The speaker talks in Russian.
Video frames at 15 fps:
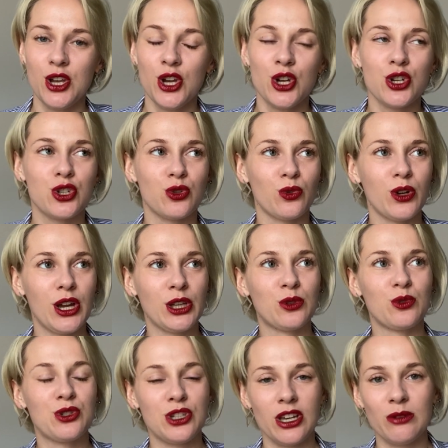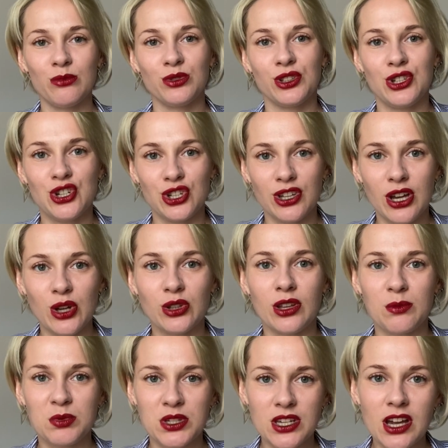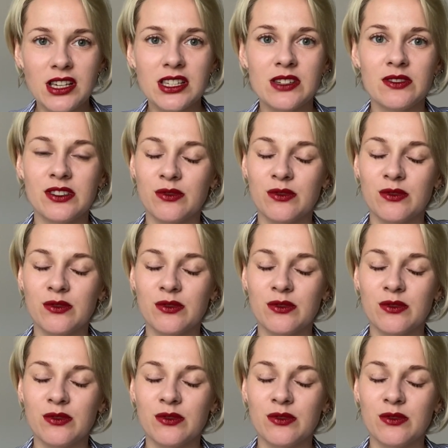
что эту тему начинает обсасывать